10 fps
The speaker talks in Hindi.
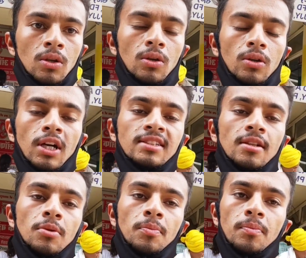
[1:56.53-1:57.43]
और गाइस अभी
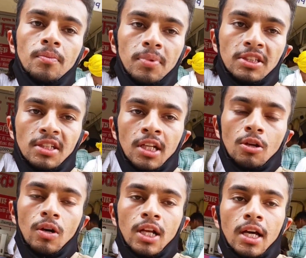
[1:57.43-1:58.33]
पैसे
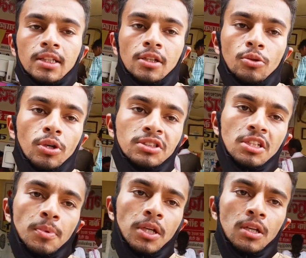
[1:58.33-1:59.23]
निकलवाना आए थे क्यू एस की
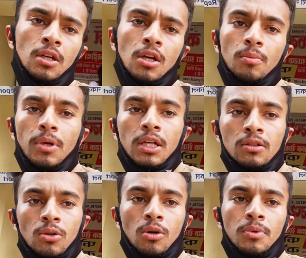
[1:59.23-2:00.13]
पे बैंक तो
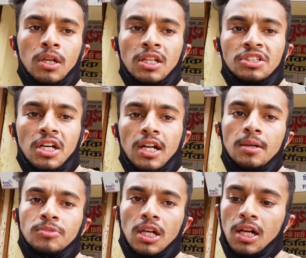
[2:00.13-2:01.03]
अभी लंच का टाइम
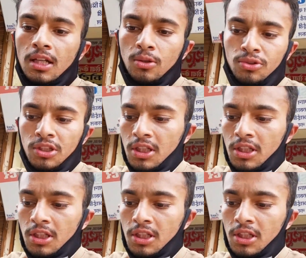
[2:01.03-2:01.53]
चल रहा है दो से तीन